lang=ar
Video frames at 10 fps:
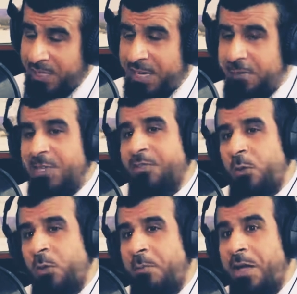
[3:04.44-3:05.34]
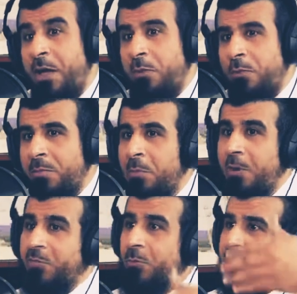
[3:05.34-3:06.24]
بتحريمه عند العلماء او ما هو
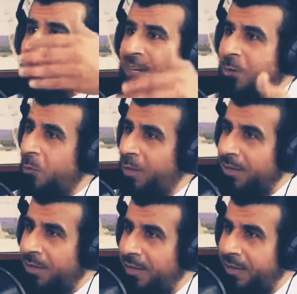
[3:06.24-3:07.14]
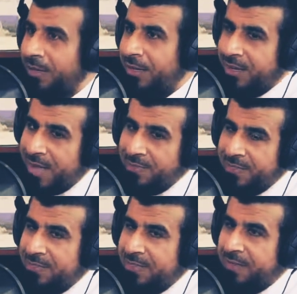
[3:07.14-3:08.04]
اسوء من ذلك يقول لك ان هذا
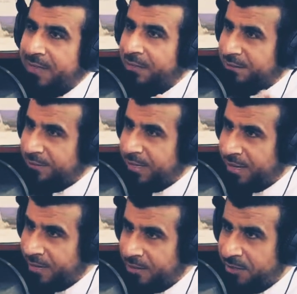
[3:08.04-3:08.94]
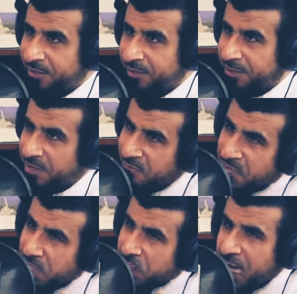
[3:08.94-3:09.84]
الدين يعني ان
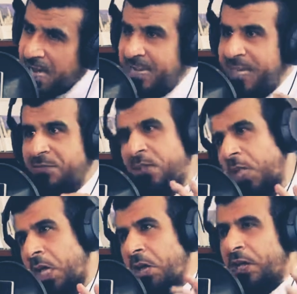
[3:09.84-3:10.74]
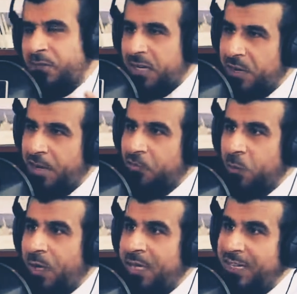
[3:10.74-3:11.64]
في اشكاليات في ثغرات في نقائص
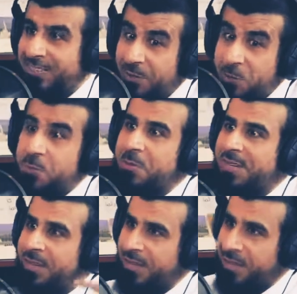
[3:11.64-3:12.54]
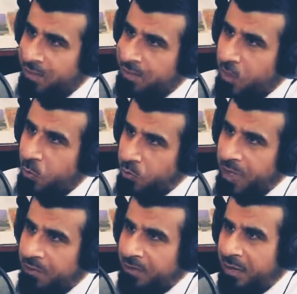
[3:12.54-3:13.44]
معينه تستوجب انه يخرج
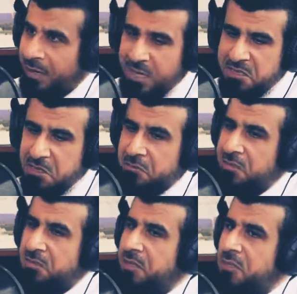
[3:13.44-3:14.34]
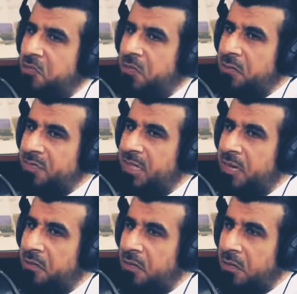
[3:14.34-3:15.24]
عن اطاره لا تكتشف ان
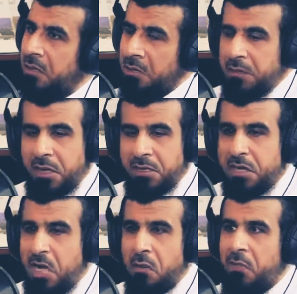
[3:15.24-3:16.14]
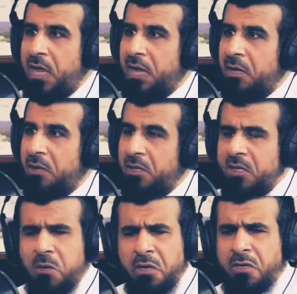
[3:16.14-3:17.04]
المساله يعني يعرض لها
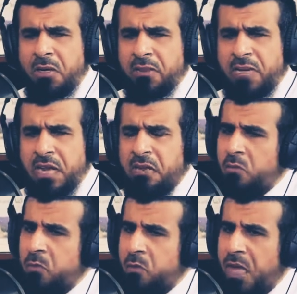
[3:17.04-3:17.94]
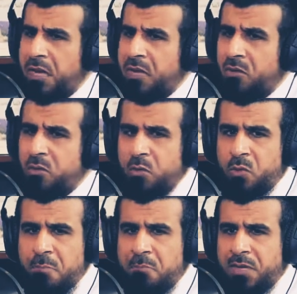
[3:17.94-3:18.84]
ايوه يعرض لها وكانه
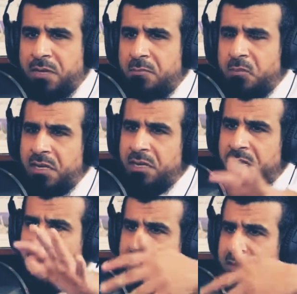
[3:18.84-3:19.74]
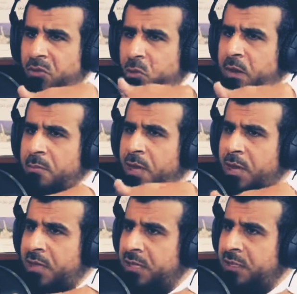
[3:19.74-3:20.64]
ينبه ان ممكن احد من العلماء
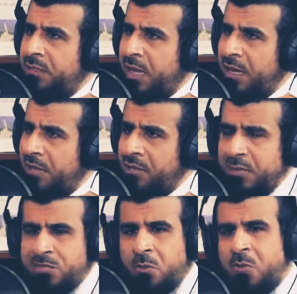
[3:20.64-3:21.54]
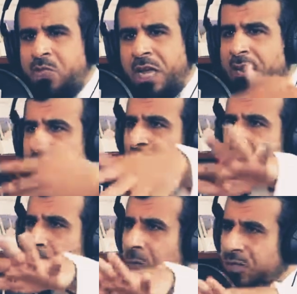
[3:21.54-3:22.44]
اخرين عنده حل هذا المازق والاشكال
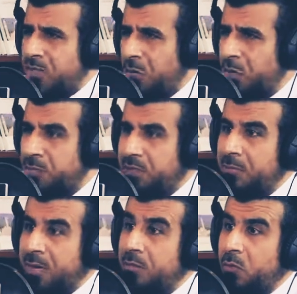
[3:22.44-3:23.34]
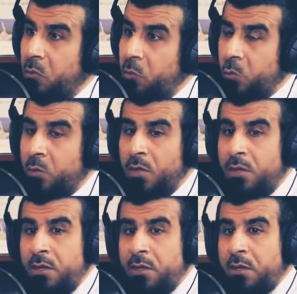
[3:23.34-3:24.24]
ويتجاوز المساله بقدر الهدوء.
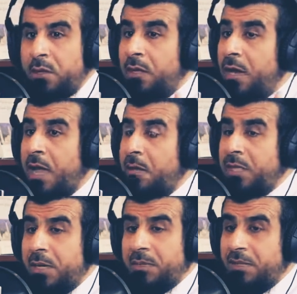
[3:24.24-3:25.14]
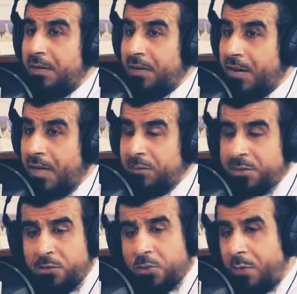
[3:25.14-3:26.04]
الآمدي لما تقرا
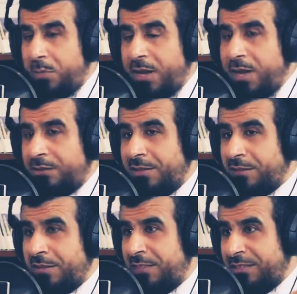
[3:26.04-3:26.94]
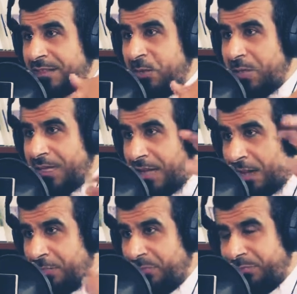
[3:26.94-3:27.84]
الآمدي وهو من اساطين علم
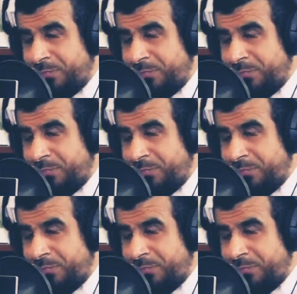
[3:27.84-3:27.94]
الكلام